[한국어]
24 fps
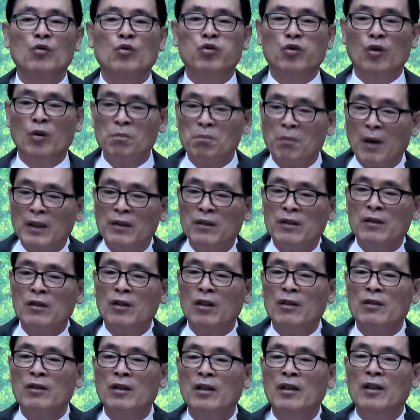구원받는
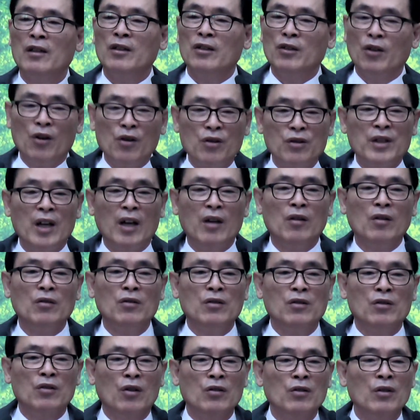것, 영생
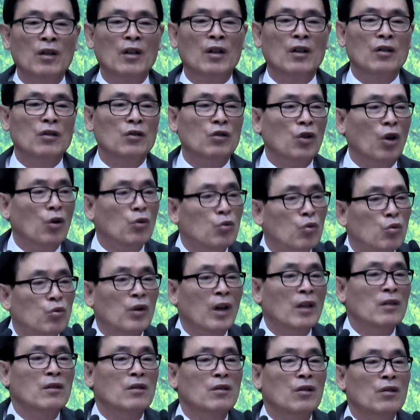얻는 것, 천국
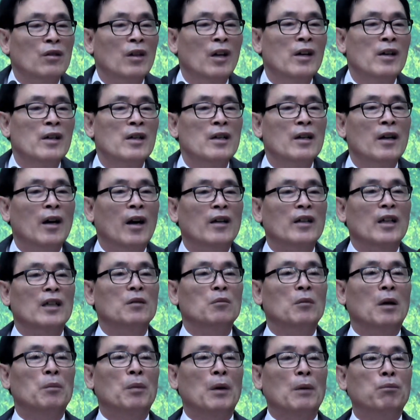가는 것,
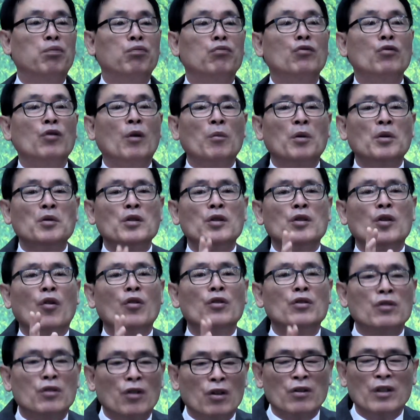하나님 앞에 부끄러운것이
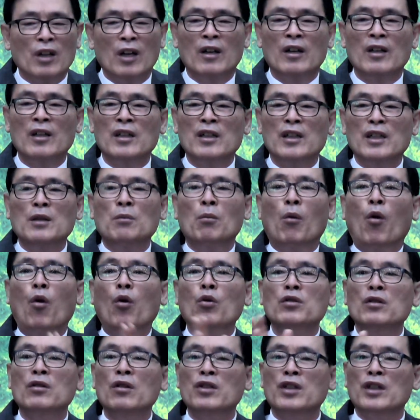서는 것, 이
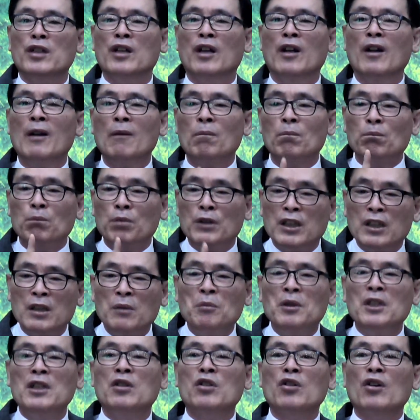모든 것이
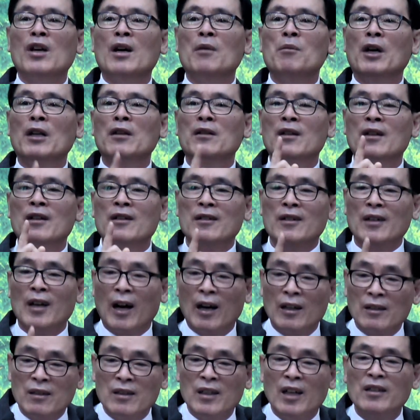믿음이 있어야만
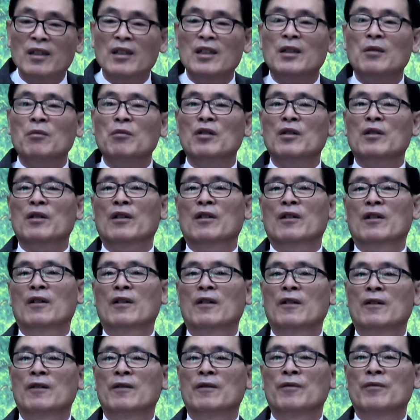가능한 일입니다.
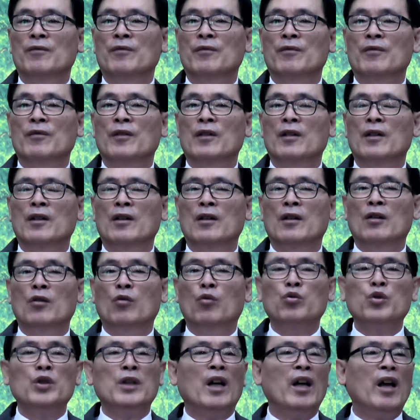
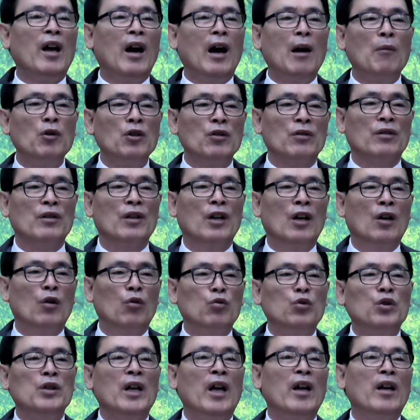우리의 행함은,
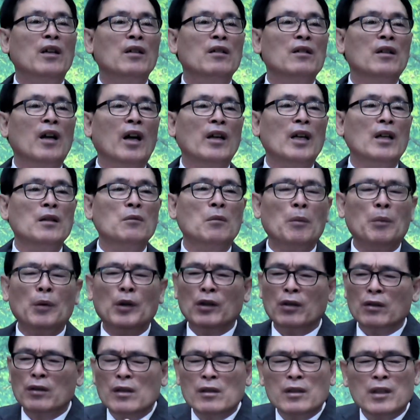우리의 행위는 하나님 앞에
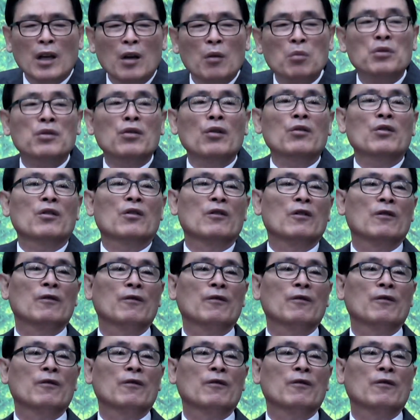들을 게 없어요.